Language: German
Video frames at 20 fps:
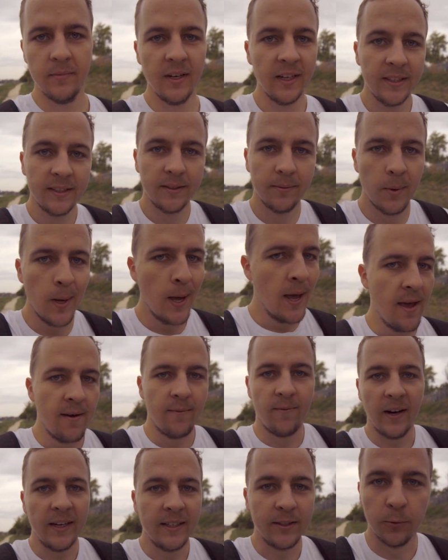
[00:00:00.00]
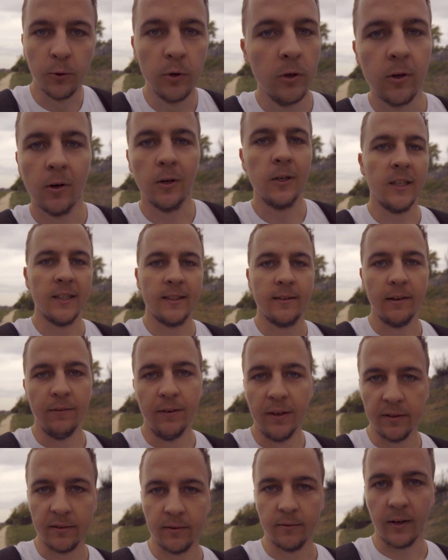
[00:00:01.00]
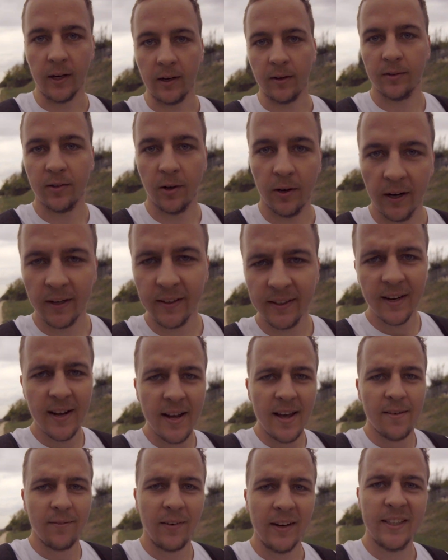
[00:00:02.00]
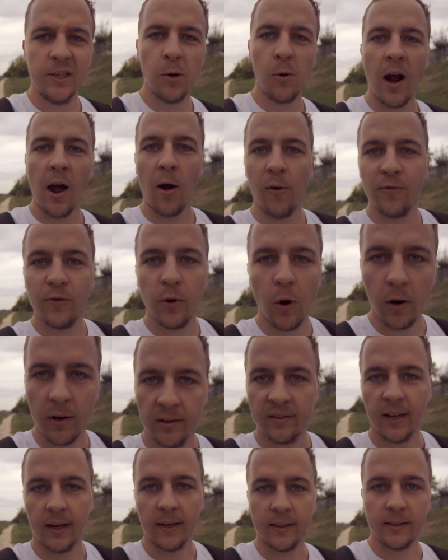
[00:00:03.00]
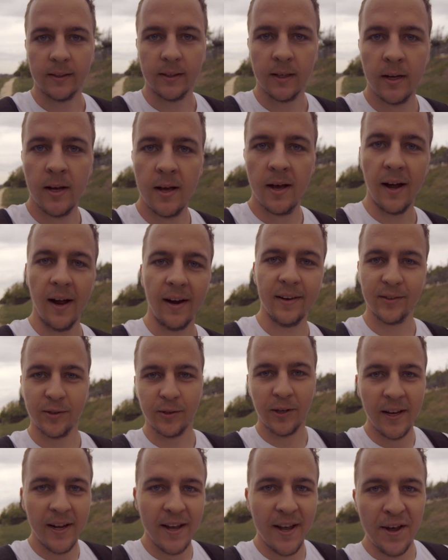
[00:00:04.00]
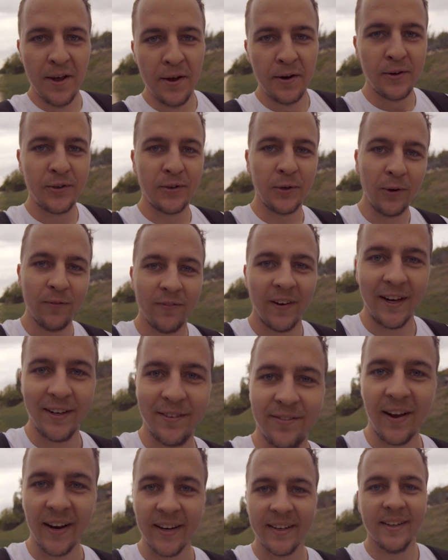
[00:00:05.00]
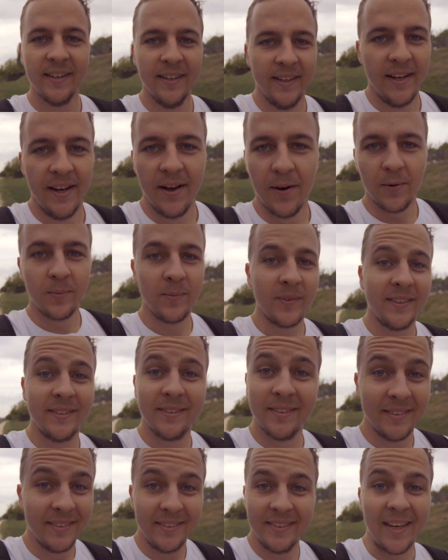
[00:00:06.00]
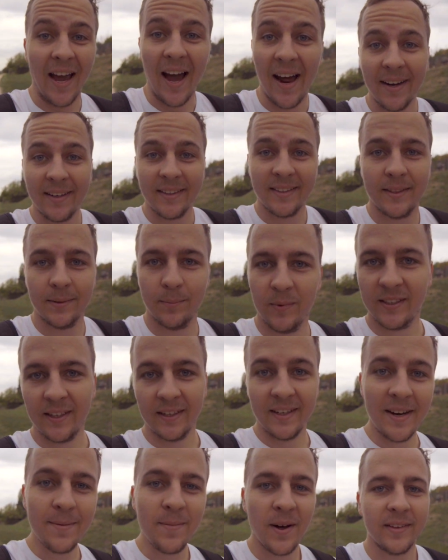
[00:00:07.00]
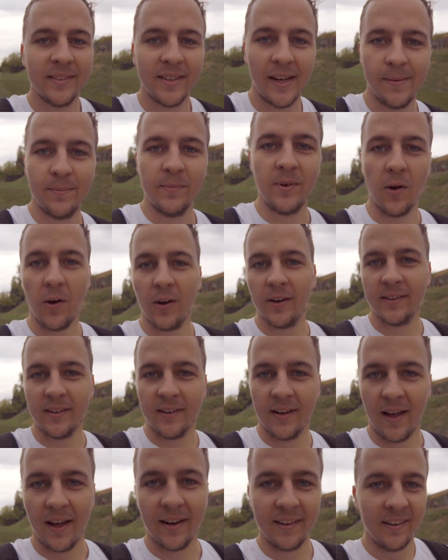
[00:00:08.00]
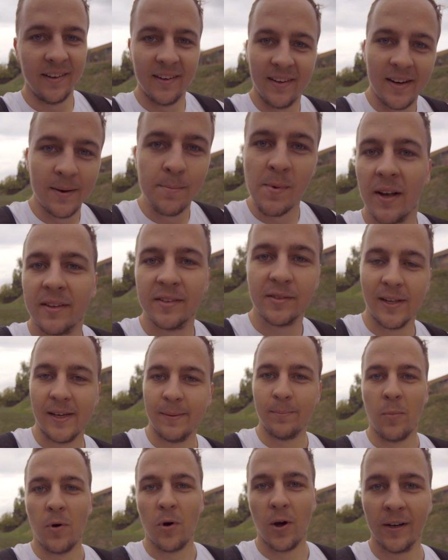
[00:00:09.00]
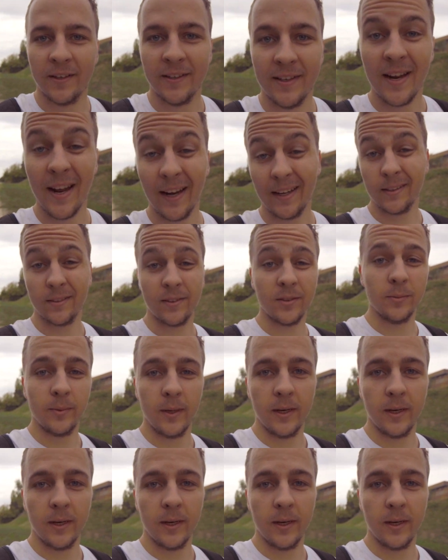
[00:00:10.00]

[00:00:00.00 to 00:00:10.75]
Nicht, weil ich unglücklich gewesen wäre, sondern weil ich Hunger auf Neues hatte. Also schön weit weg, um ja nicht mit den immer selben Leuten an den immer selben Orten hängen zu